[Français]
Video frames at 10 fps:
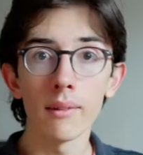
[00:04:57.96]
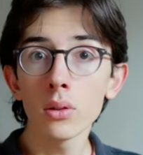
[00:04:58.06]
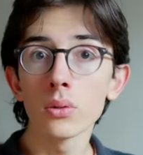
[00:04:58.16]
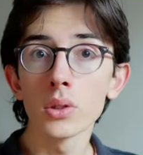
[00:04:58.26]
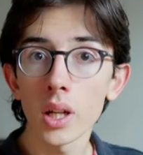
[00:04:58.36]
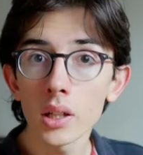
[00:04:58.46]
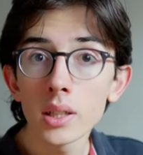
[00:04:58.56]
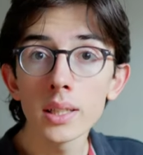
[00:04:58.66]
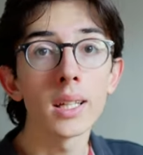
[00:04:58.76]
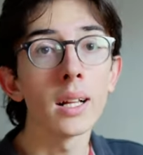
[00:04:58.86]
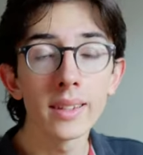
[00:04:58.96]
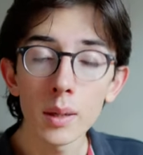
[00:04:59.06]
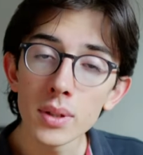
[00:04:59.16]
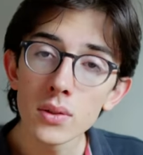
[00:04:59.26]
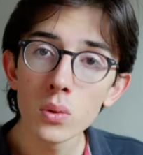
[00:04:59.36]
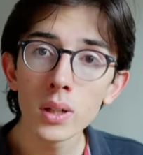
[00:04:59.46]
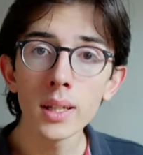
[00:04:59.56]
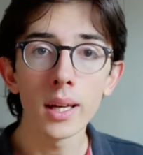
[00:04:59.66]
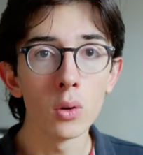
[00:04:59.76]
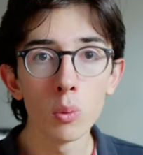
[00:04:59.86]
Avant de chercher quel tapis de
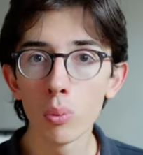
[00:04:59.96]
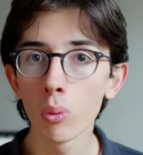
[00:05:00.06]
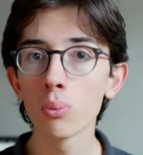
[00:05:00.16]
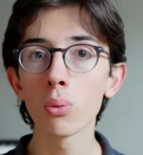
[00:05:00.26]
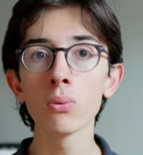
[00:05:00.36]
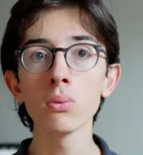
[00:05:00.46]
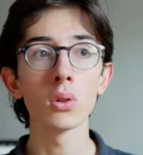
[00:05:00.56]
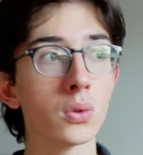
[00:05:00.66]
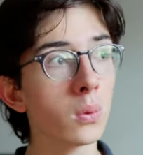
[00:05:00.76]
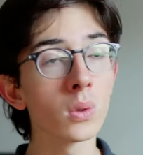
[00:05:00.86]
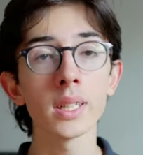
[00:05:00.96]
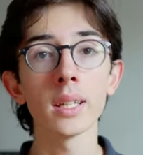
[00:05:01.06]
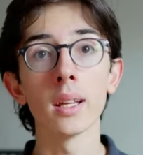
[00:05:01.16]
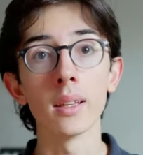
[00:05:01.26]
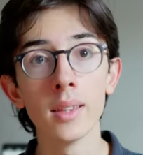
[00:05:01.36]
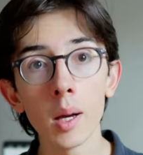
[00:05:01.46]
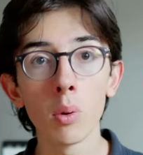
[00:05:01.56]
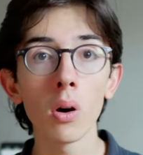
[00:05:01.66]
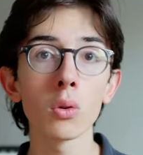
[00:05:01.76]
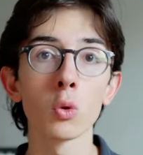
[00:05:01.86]
souris est le bon pour vous, je vous conseille
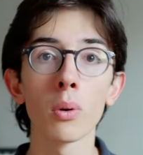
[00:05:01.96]
d'abord de